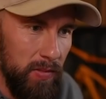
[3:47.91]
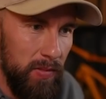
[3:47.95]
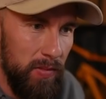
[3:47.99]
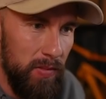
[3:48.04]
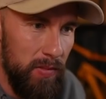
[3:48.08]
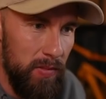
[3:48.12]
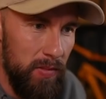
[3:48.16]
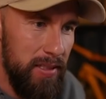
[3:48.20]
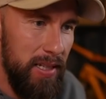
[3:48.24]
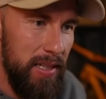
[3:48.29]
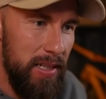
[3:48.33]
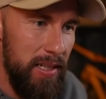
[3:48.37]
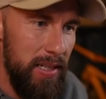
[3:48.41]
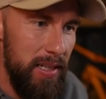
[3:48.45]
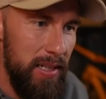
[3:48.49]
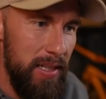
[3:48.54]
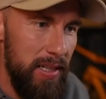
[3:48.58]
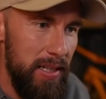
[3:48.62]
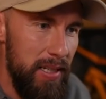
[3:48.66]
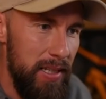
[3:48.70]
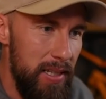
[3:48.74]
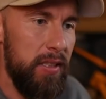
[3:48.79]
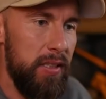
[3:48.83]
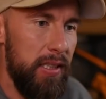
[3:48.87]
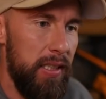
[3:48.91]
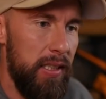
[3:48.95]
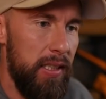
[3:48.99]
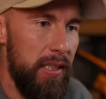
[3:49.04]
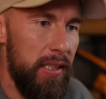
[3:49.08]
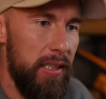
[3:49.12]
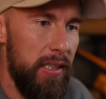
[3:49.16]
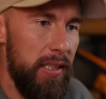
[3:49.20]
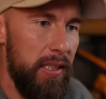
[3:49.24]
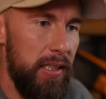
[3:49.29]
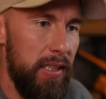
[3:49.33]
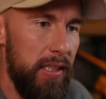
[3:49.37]
Was hältst du von
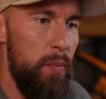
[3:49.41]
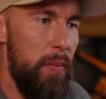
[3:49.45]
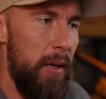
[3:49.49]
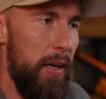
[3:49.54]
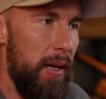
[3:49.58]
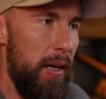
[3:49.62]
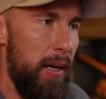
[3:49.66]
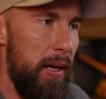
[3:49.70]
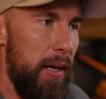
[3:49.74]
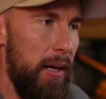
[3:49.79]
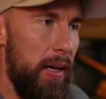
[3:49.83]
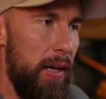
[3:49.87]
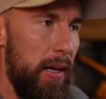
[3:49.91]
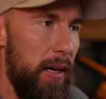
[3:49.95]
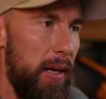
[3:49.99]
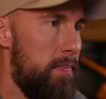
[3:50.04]
Greta Thunberg?